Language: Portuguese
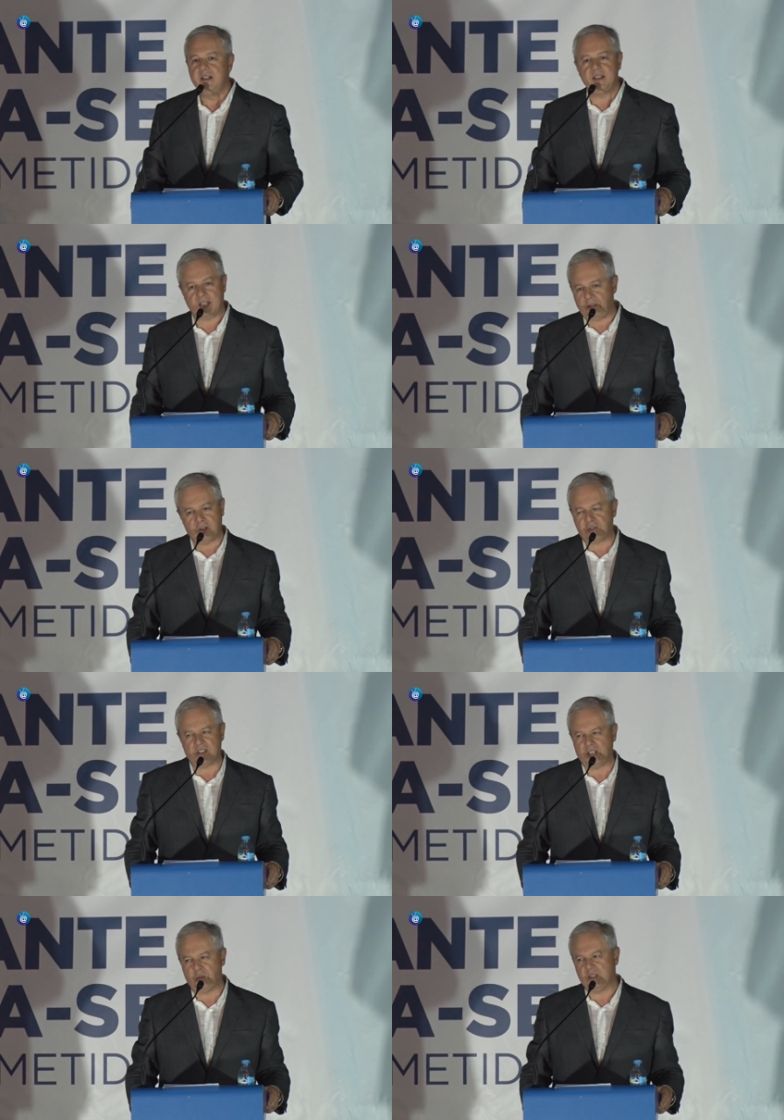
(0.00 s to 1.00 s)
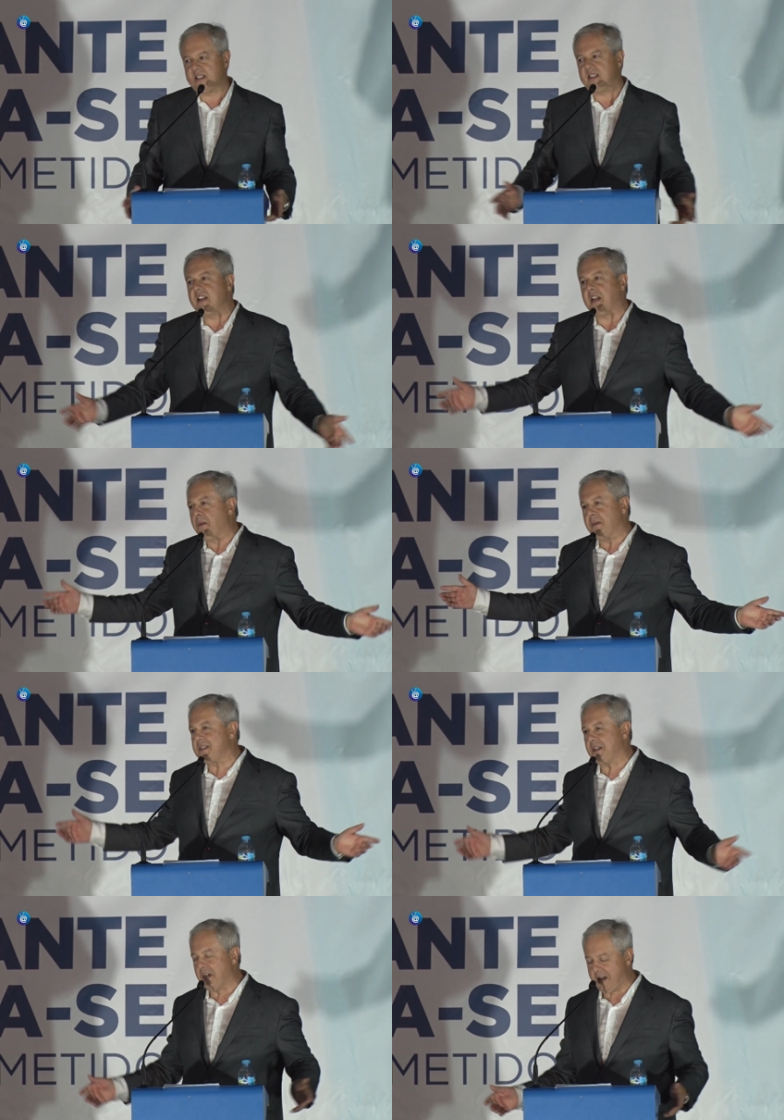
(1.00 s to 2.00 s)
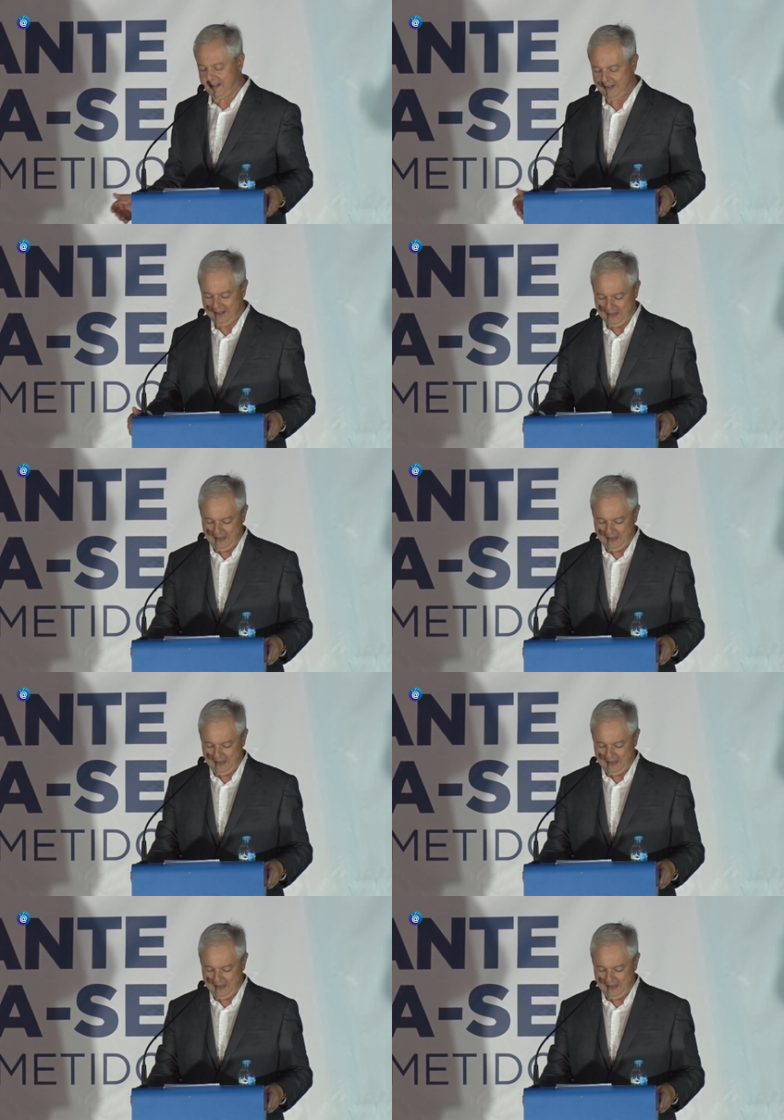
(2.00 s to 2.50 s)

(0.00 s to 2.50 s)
E sei que vamos fazer coisas incríveis agora.